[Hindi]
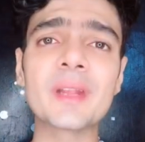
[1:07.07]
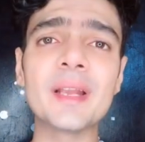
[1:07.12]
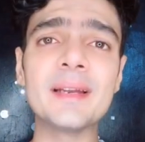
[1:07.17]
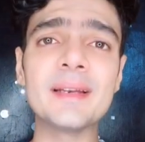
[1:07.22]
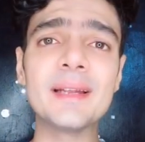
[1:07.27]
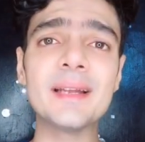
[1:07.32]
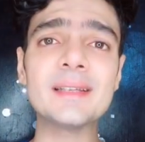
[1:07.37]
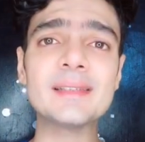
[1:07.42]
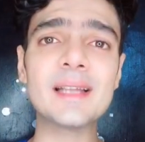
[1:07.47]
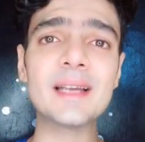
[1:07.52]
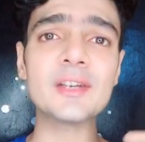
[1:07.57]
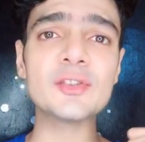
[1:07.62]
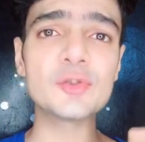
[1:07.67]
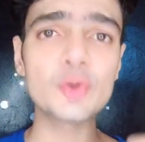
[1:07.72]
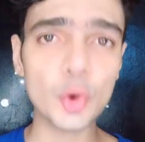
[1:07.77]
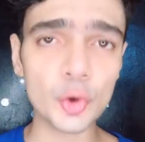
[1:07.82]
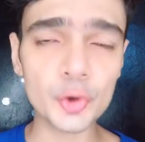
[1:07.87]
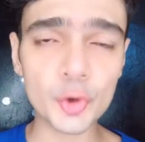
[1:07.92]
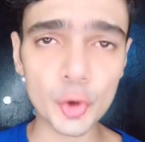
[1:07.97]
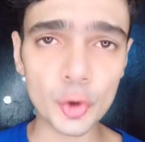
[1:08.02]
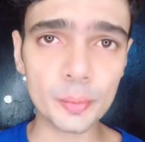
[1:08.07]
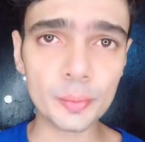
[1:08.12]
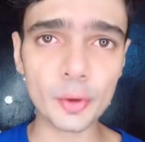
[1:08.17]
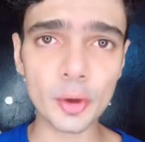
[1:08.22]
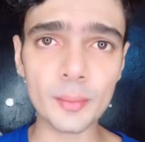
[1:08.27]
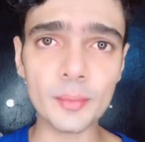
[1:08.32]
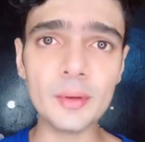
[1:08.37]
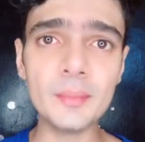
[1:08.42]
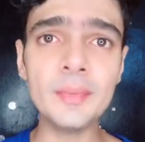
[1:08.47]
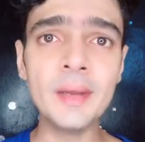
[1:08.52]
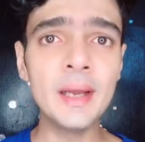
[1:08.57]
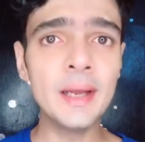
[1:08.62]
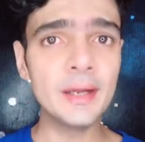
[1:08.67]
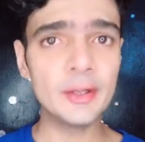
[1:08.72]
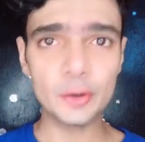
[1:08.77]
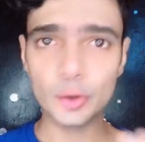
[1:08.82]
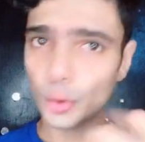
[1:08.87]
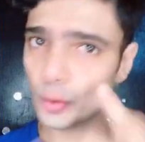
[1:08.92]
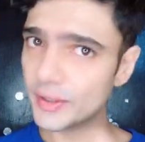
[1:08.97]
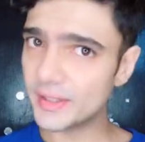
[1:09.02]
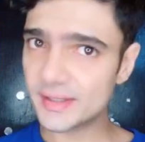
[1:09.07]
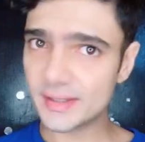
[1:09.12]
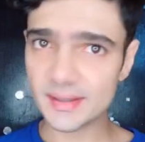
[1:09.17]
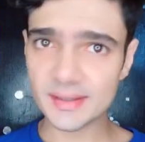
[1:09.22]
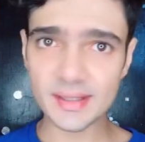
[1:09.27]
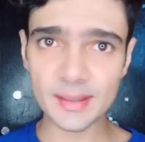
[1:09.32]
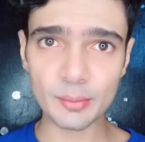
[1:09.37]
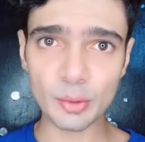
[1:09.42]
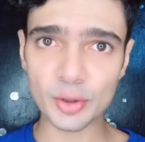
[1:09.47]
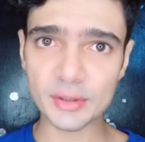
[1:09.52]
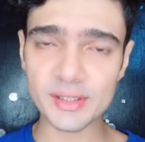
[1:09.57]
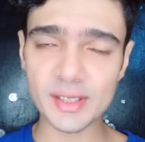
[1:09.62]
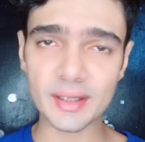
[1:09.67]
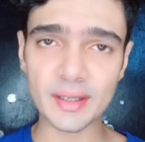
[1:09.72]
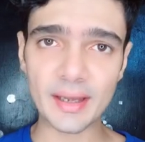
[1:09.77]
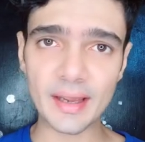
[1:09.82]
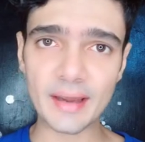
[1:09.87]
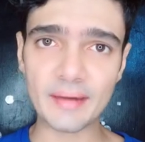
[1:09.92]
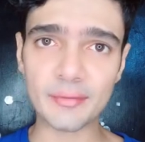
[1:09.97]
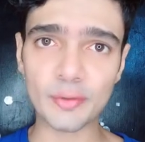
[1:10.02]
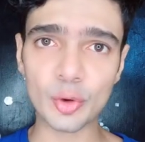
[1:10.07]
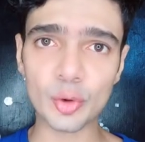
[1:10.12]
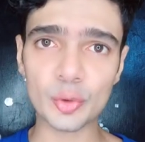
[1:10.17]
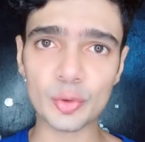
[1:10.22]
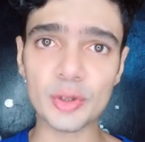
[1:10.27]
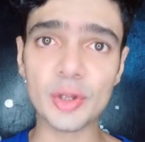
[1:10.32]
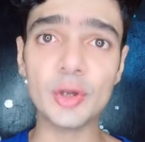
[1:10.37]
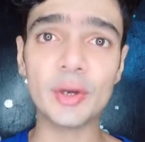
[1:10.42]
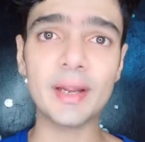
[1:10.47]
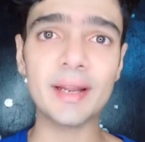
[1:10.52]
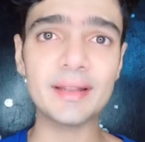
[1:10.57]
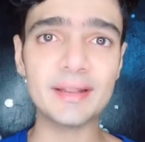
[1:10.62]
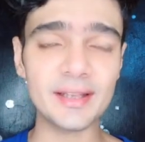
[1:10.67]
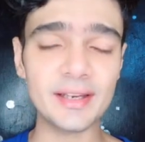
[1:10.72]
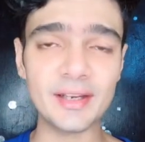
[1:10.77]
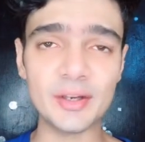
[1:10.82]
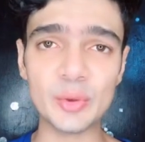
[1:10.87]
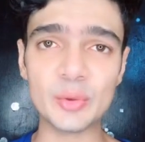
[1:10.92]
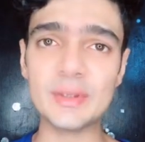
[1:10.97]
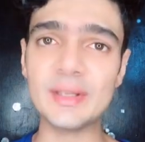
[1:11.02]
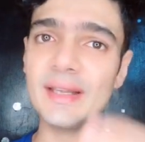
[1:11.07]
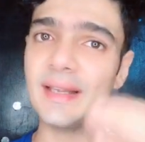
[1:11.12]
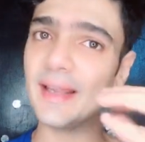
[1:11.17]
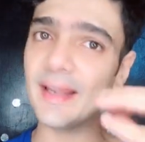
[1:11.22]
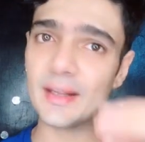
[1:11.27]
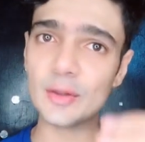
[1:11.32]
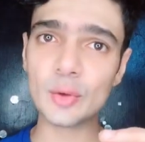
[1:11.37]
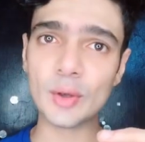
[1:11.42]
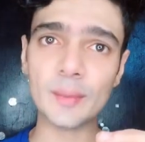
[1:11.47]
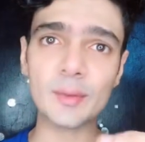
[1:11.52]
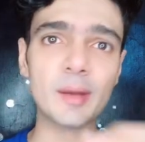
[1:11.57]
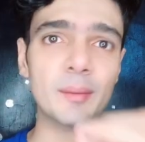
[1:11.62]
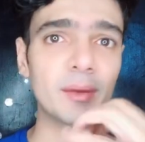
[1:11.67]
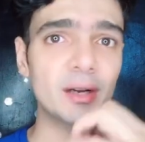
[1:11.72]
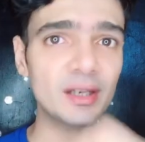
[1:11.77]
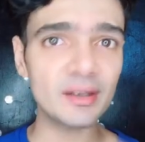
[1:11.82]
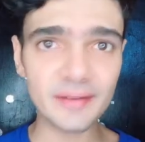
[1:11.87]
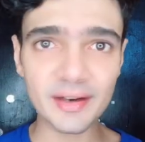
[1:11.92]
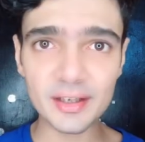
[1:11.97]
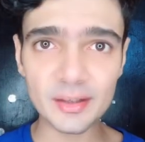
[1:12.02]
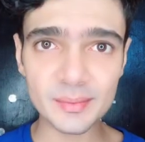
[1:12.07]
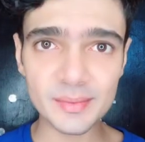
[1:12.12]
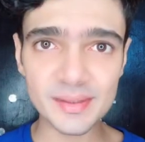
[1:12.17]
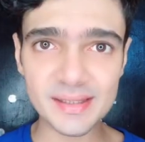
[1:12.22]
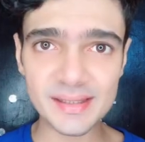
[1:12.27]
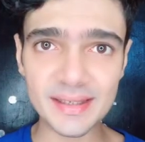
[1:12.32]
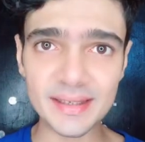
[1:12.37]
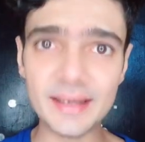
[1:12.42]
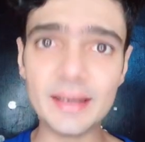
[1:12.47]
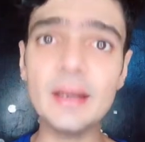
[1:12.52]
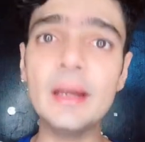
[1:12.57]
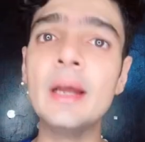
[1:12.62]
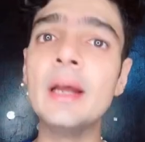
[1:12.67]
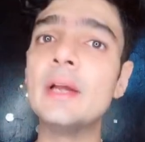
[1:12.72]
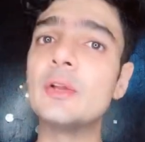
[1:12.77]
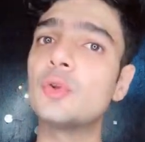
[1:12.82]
इन केस दैट इज़ नॉट योर प्रॉब्लम दो रीजन से बहुत ज़्यादा हेयर फॉल होता है और हेयर थिनिंग होती है एक तो आपकी मल्टीवाइटमिन नहीं है